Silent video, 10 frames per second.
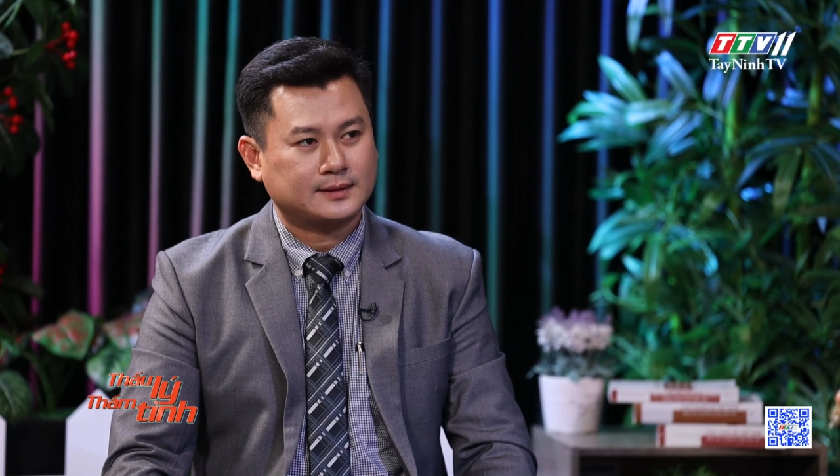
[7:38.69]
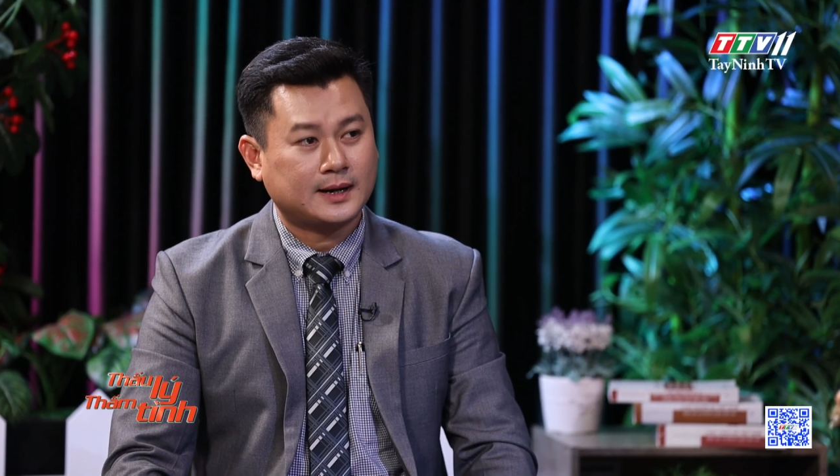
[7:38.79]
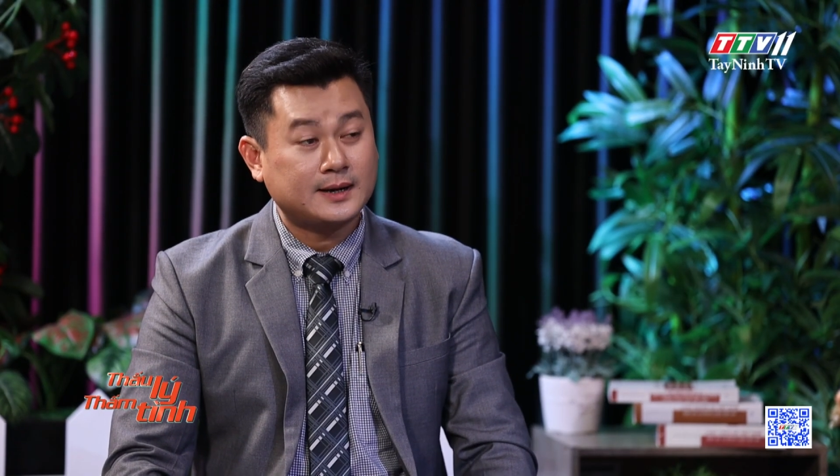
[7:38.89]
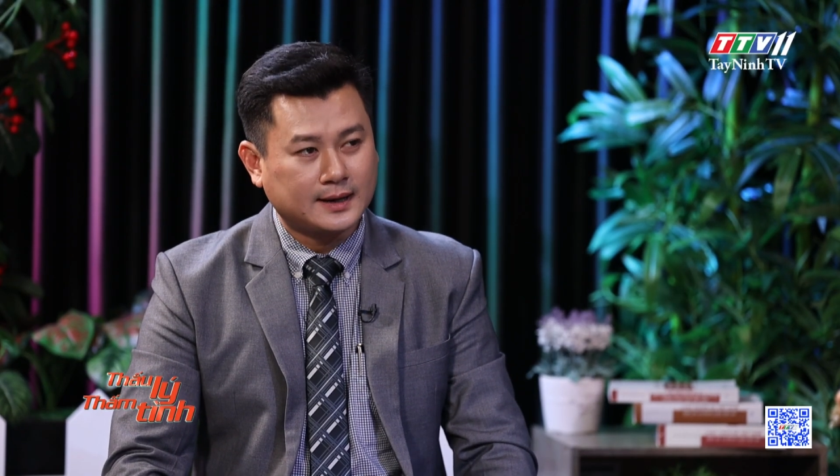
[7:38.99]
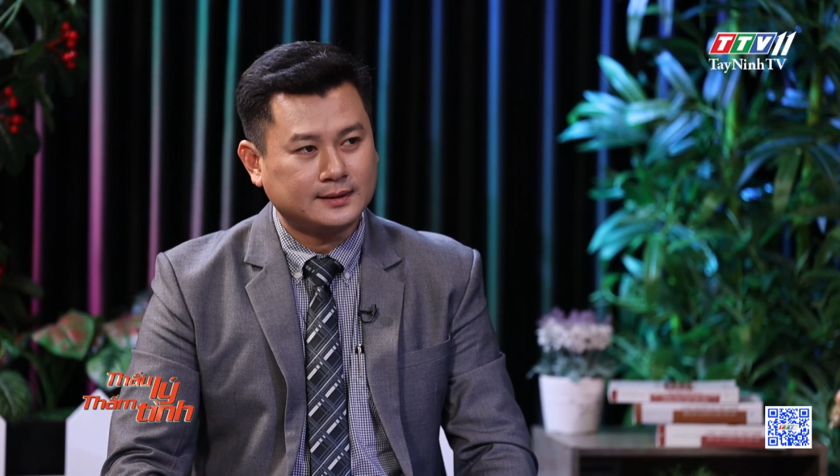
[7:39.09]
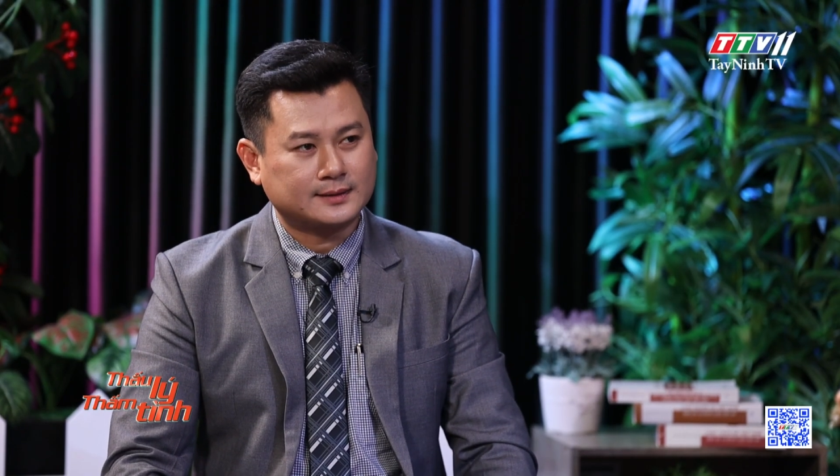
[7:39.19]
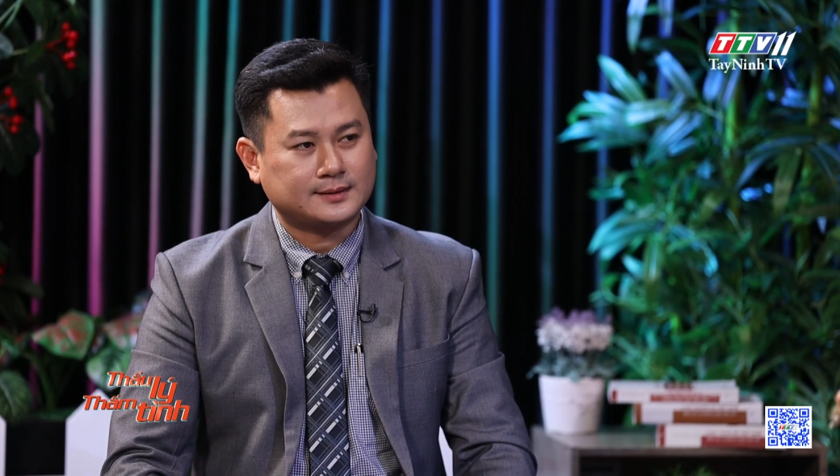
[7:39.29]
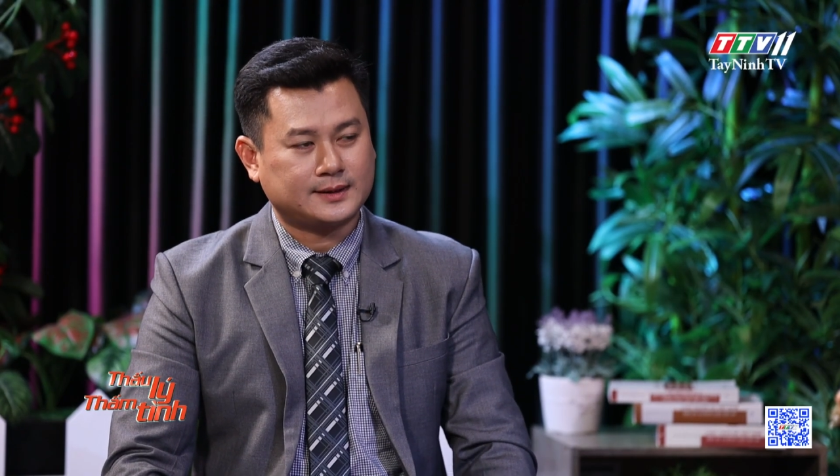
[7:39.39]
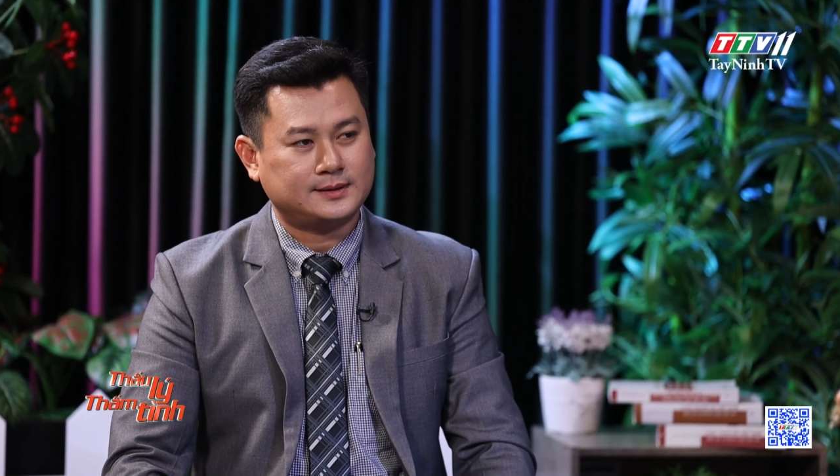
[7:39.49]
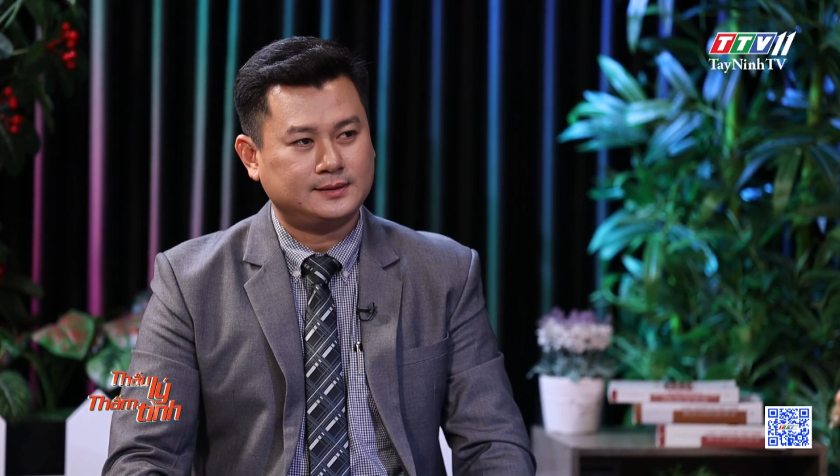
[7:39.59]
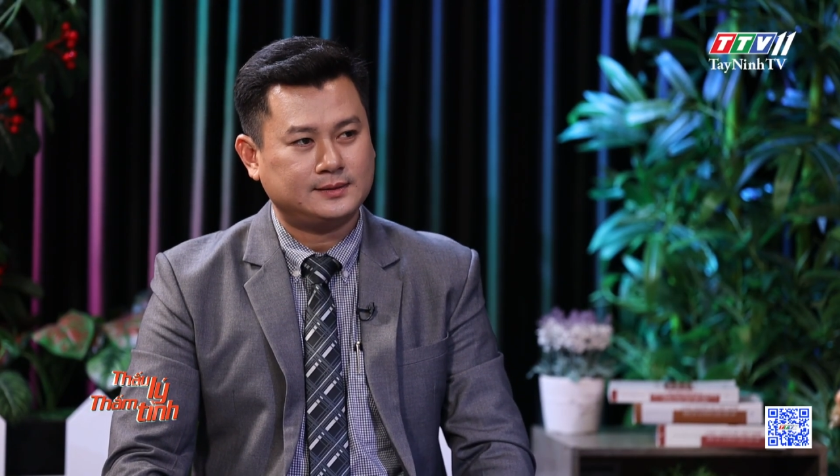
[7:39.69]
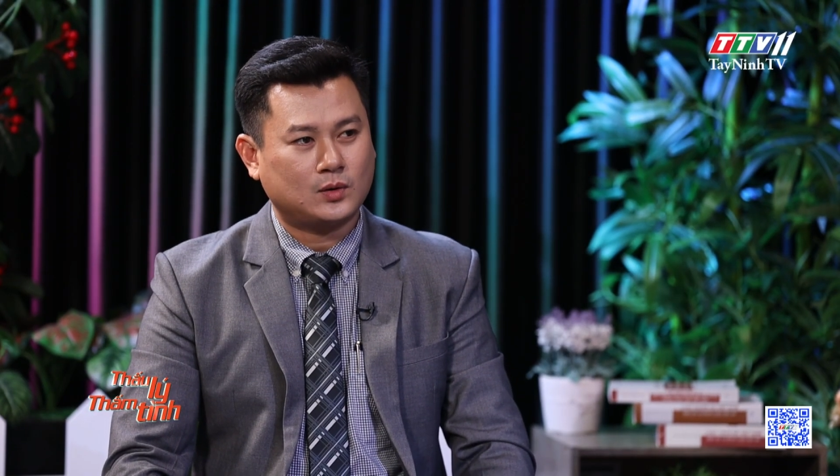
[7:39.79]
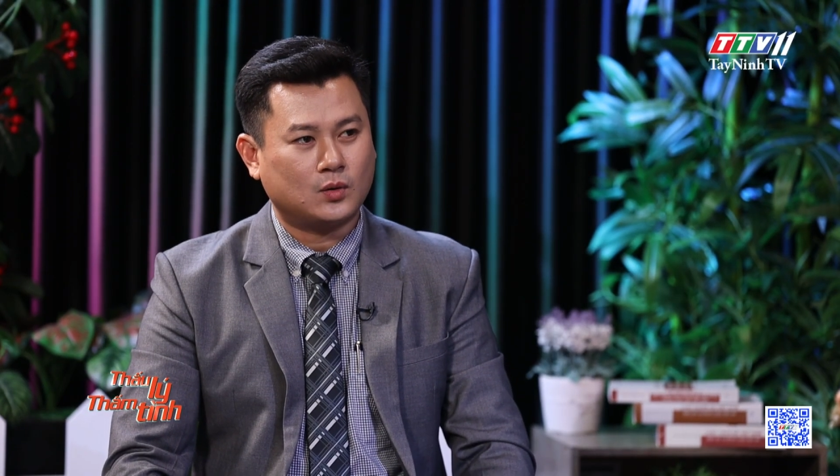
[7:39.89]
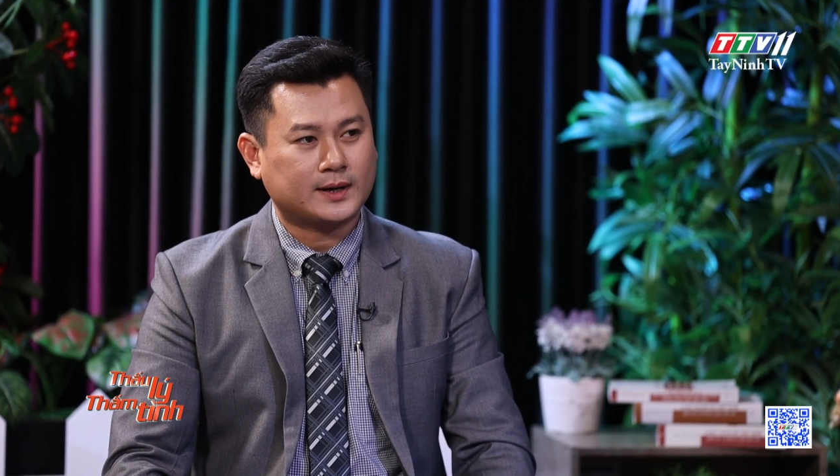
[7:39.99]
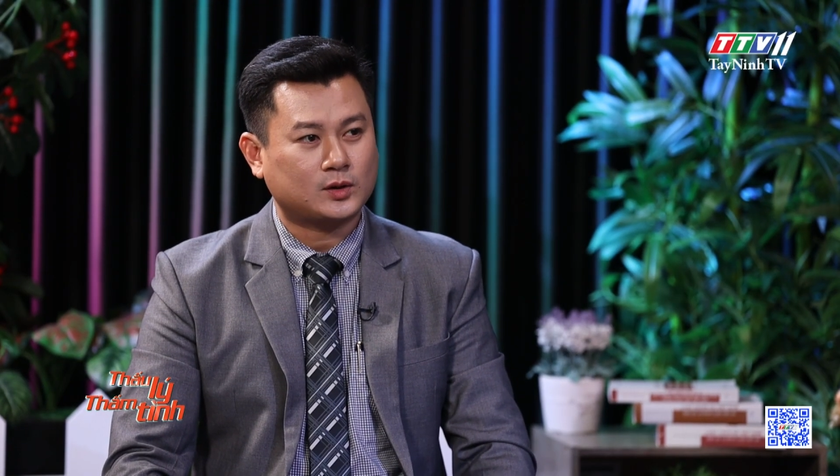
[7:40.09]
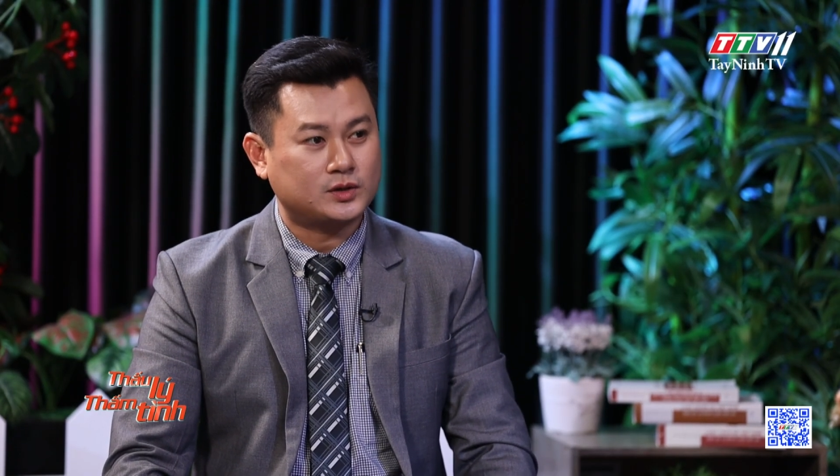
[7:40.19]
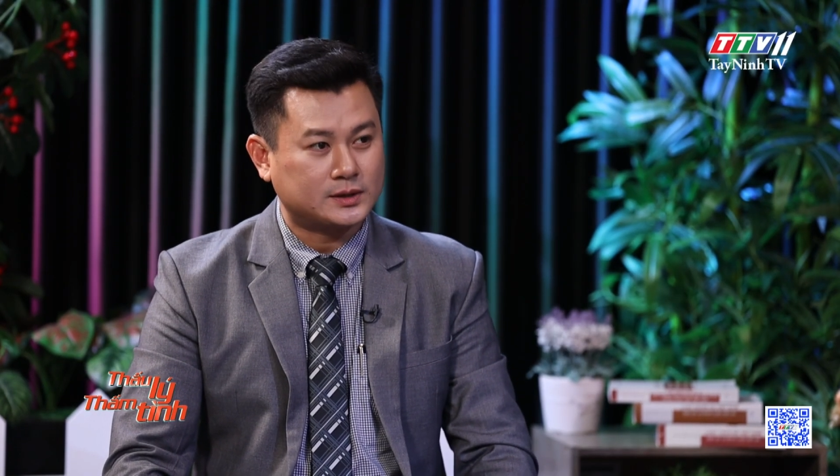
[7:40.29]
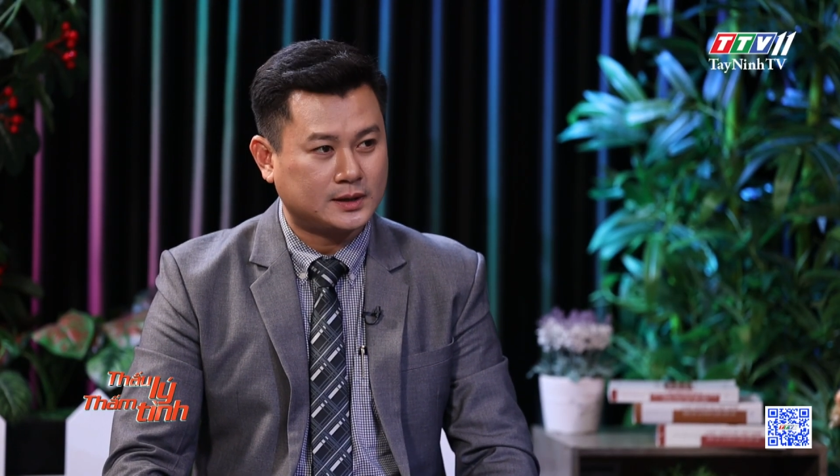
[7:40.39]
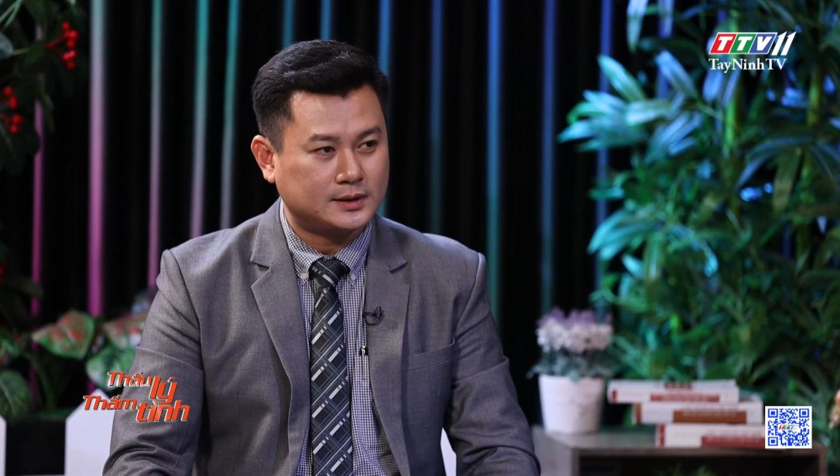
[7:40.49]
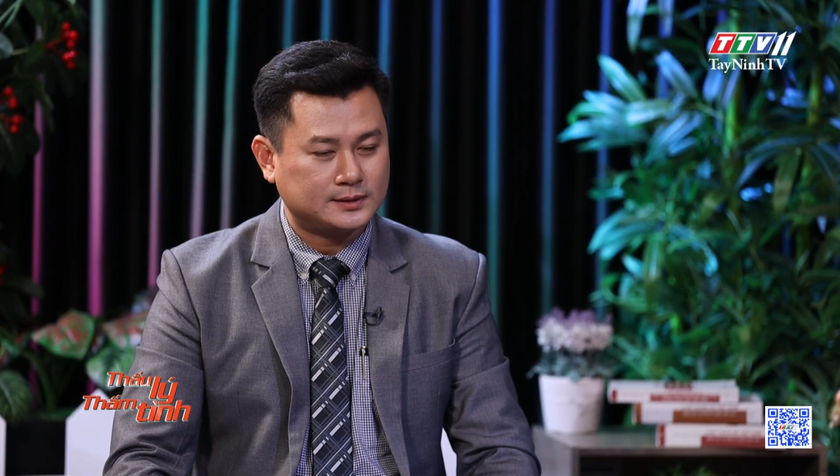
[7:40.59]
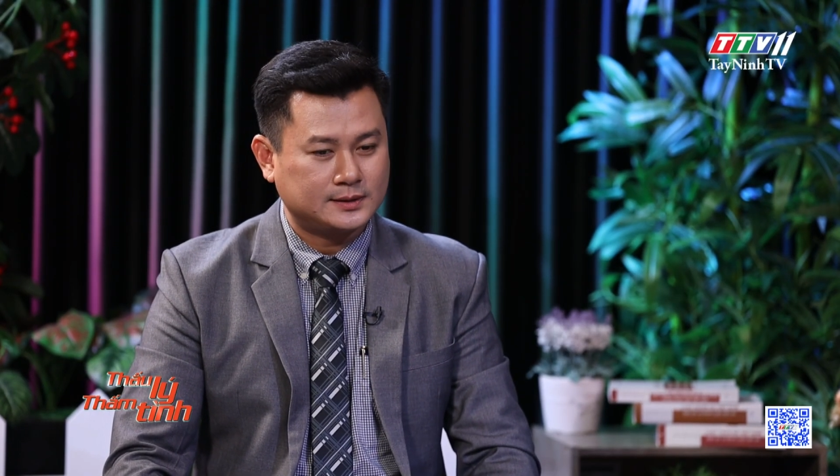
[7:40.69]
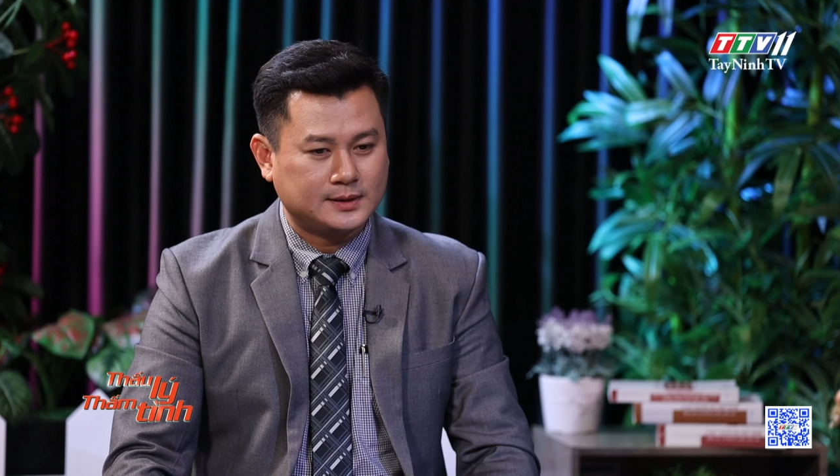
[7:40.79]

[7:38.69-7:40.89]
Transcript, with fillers: cái năng lực tài chính của các tổ chức đó,